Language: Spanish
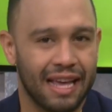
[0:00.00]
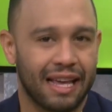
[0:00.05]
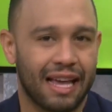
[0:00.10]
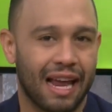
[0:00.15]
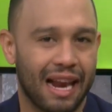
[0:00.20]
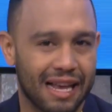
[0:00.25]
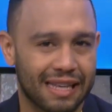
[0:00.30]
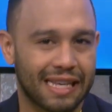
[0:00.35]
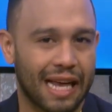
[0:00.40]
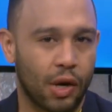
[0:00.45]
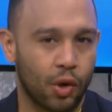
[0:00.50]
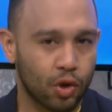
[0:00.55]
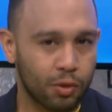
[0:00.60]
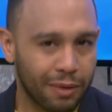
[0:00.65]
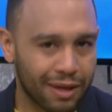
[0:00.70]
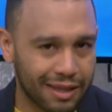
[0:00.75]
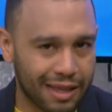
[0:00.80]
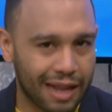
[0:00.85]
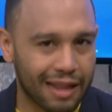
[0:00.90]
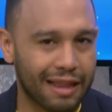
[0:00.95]
que la salud
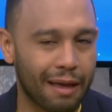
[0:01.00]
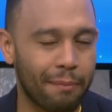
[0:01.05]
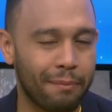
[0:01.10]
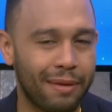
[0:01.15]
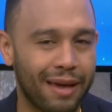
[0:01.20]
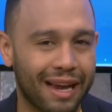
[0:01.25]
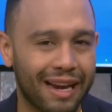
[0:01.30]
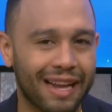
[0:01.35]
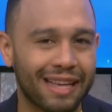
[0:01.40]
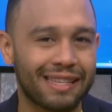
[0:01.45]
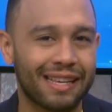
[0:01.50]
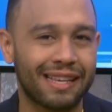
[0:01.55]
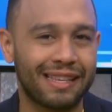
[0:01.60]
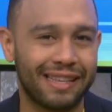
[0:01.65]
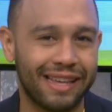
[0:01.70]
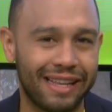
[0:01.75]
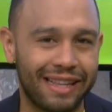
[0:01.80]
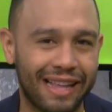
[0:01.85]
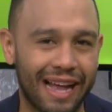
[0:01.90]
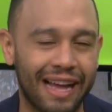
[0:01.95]
mental también
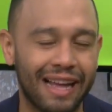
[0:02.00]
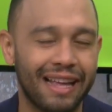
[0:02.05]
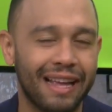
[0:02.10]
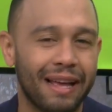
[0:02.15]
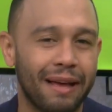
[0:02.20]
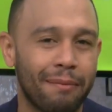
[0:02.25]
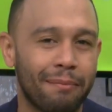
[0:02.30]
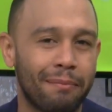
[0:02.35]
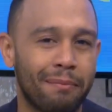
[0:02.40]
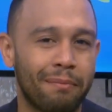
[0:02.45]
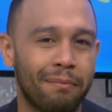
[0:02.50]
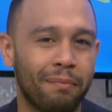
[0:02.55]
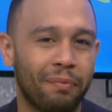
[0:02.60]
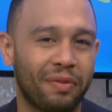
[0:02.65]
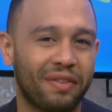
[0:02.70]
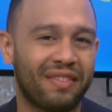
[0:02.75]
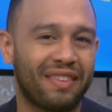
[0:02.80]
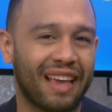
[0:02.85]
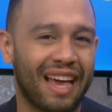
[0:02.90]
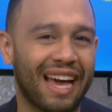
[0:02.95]
necesita
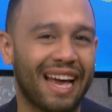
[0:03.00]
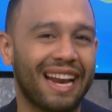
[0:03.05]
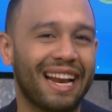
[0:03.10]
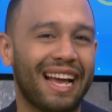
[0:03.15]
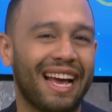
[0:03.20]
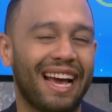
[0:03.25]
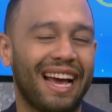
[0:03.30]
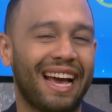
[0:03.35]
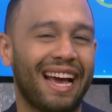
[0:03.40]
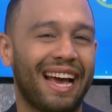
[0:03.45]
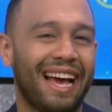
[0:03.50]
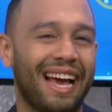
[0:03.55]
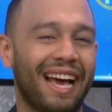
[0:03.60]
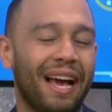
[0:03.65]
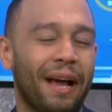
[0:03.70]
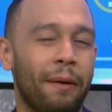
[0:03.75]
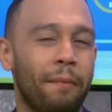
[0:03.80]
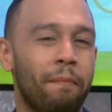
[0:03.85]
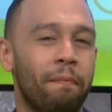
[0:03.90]
mm, ser... Eh,